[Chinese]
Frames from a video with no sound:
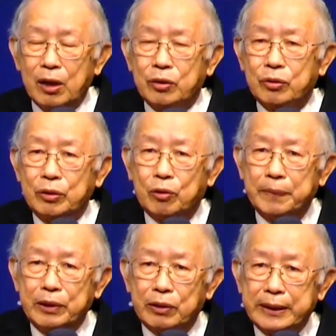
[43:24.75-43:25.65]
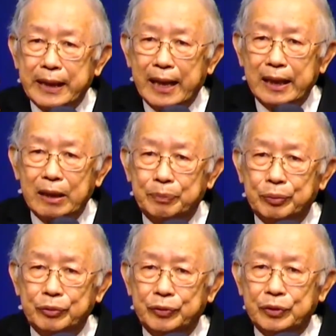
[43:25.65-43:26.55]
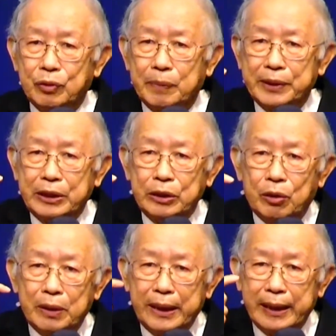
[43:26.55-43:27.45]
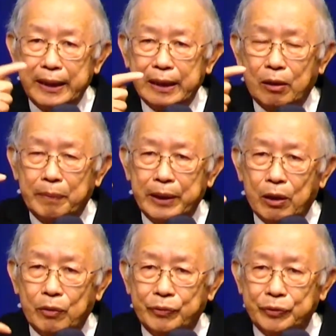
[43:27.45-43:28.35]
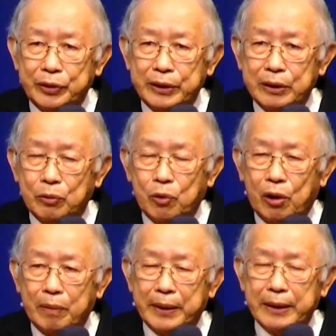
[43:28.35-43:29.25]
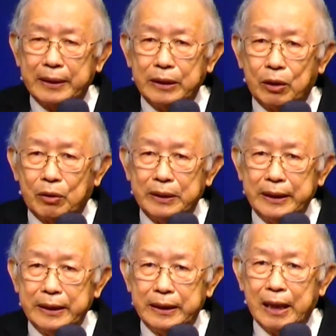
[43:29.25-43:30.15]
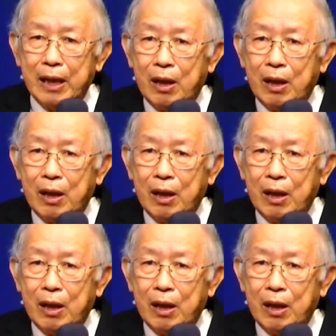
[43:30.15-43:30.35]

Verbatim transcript: 所以，我们有三个部分：我们是有灵，我们有魂，我们有体。